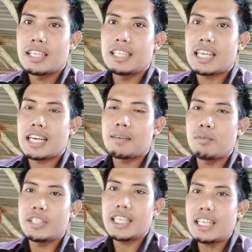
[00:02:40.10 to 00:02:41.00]
Nah,
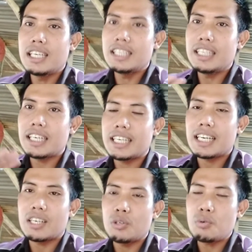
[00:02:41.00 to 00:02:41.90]
kemudian lendir
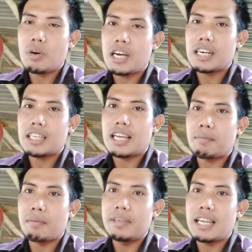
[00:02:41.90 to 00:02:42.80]
yang keluar
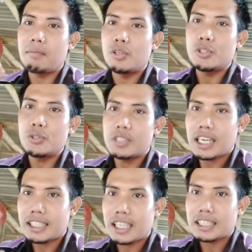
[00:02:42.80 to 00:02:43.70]
apabila
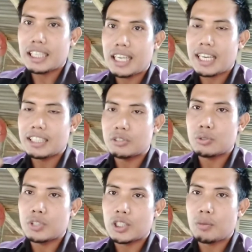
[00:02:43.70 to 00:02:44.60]
menunjukkan tanda-tanda
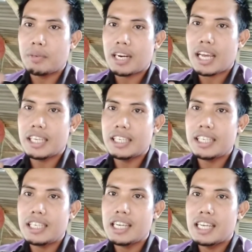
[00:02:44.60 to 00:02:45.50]
estrus atau
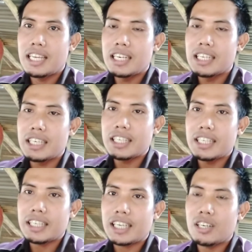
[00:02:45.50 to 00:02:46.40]
birahi,
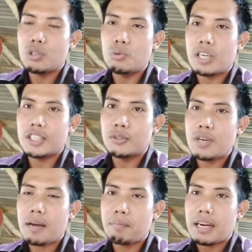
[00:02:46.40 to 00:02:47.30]
lendir yang keluar itu
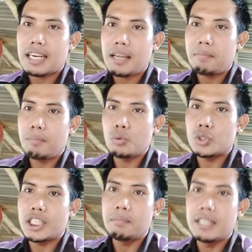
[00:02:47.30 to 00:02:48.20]
apakah
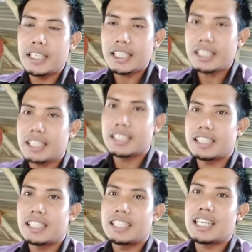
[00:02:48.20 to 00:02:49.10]
putih bening?
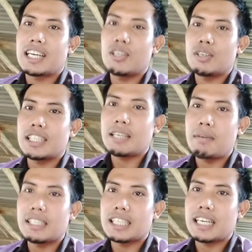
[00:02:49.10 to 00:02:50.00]
Nah, kalau kita
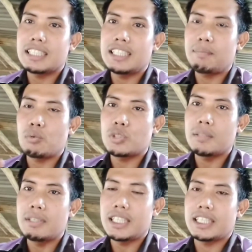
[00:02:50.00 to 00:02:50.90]
bahasakan di sini
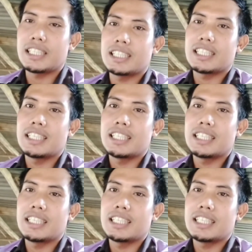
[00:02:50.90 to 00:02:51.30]
putih bening